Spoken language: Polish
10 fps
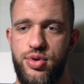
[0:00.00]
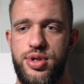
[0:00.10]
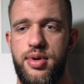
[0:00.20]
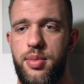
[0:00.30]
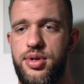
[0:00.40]

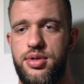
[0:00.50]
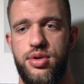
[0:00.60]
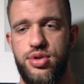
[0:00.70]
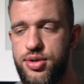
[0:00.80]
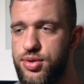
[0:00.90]
możemy robić to
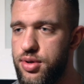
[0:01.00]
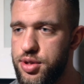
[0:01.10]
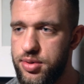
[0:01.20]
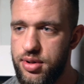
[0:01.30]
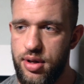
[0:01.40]
od 6 do
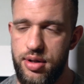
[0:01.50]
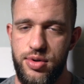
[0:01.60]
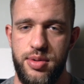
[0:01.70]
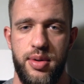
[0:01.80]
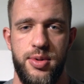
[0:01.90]
8 tygodni,
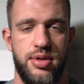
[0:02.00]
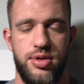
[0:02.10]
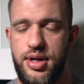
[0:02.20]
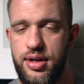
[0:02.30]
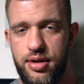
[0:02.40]
możemy robić to
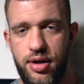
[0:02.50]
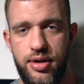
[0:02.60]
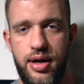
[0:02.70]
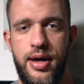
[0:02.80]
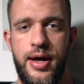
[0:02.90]
4
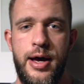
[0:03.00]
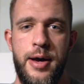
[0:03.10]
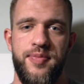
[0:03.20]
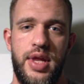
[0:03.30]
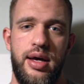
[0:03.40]
tygodnie
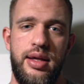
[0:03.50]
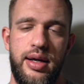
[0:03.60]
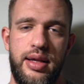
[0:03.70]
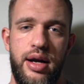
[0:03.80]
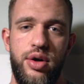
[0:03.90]
e, i
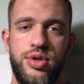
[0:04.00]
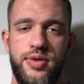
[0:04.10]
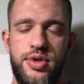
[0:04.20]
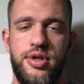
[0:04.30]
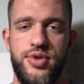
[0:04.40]
tak dalej.
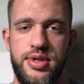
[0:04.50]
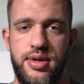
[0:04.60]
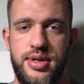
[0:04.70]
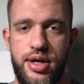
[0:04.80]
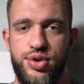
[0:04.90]
Oczywiście wszystko
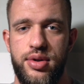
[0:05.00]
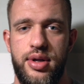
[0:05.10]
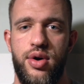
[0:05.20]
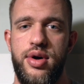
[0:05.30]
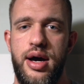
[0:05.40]
zależy od
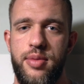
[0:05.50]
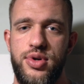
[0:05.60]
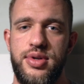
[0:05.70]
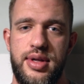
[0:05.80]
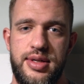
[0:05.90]
tego, jak
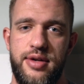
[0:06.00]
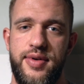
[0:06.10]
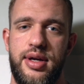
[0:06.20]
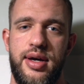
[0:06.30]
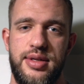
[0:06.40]
mocno ta
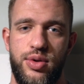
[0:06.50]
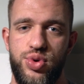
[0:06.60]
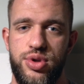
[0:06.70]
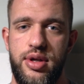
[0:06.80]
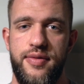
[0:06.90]
sylwetka jest
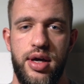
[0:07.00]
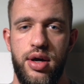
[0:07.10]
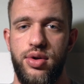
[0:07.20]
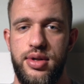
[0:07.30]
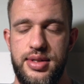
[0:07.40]
zatłuszczona i w jakiej
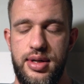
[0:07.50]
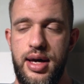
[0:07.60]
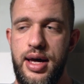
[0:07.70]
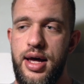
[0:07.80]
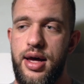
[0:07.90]
kondycji
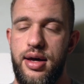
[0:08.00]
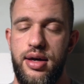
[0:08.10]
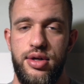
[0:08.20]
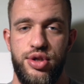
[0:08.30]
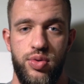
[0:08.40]

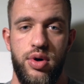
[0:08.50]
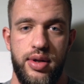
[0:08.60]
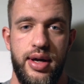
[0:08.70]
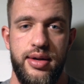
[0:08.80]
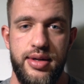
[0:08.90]
e, się
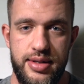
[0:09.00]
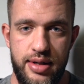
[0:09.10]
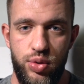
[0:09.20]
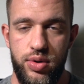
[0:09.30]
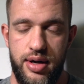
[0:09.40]
ona
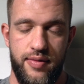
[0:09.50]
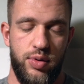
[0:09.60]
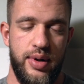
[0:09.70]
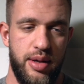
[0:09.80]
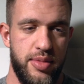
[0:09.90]
znajduje.
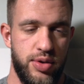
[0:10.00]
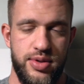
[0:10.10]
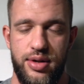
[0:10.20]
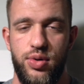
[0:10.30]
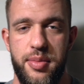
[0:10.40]
Ewentualnie my się
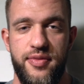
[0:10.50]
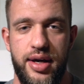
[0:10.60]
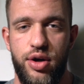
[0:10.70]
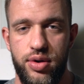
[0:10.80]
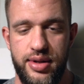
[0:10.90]
znajdujemy w
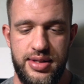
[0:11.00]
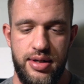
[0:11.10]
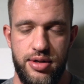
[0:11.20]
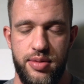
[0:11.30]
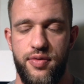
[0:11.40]
jakiej kondycji,
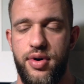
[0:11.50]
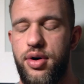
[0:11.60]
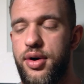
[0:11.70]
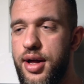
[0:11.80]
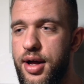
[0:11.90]
jeśli mowa
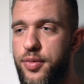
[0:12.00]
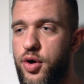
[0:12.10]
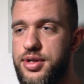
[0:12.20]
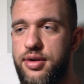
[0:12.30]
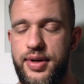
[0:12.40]
o, o
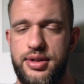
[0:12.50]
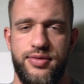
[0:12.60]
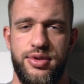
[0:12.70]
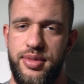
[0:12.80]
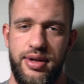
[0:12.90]
sylwetce. W
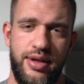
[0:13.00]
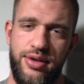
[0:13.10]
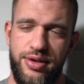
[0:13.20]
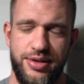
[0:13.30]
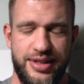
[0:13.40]
sumie
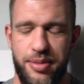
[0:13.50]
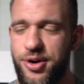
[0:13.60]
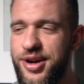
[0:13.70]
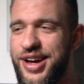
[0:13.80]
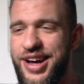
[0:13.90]
jedno i to samo.
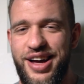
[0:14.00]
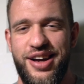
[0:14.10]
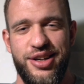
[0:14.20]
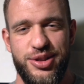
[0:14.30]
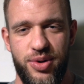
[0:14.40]

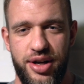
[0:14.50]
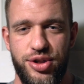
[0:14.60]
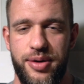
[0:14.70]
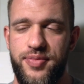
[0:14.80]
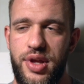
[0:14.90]
E, słuchajcie,